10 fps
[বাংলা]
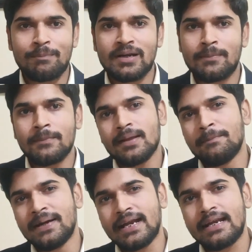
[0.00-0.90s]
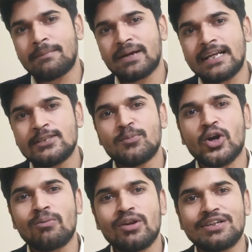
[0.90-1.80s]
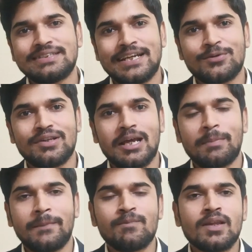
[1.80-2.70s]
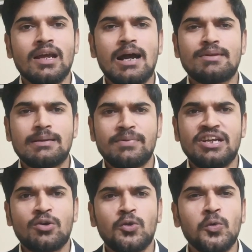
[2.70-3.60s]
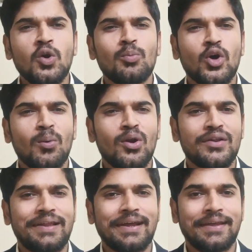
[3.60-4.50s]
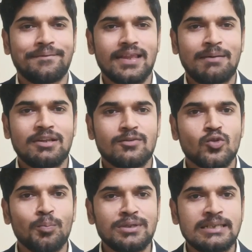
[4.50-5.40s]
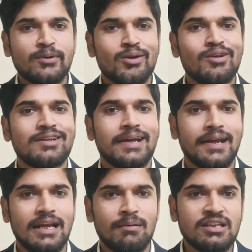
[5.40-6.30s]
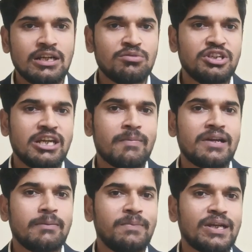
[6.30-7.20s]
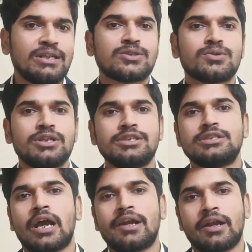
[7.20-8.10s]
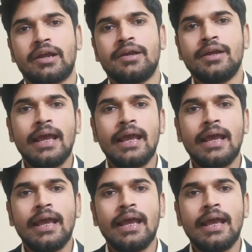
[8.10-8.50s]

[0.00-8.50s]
আপনার ব্রেইনে আপনার কিছু ভকিবুলারি সেট করে থাকবে আমাদের ব্রেনে কতগুলো বকেবলের থাকে আমাদের খুব বেশি বকেবলের থাকে না আমাদের কিন্তু ডে বাই ডে প্র্যাকটিস করে এই জায়গাটাকে